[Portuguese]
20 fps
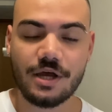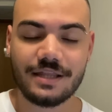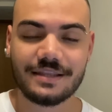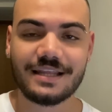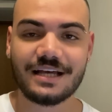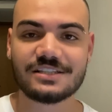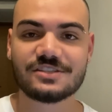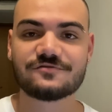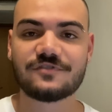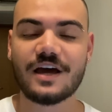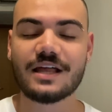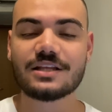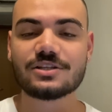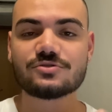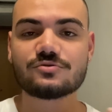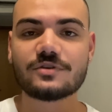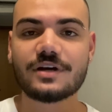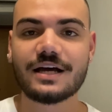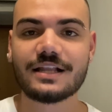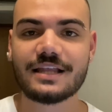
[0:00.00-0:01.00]
das falas
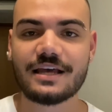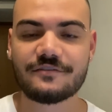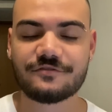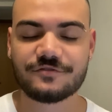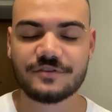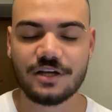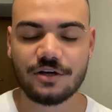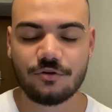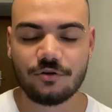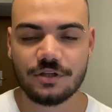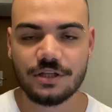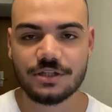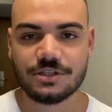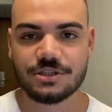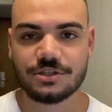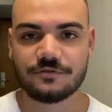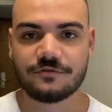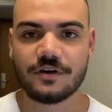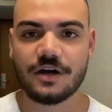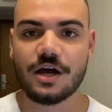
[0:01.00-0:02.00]
do Calef na
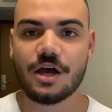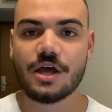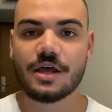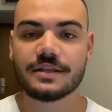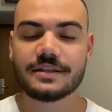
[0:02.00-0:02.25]
coletiva,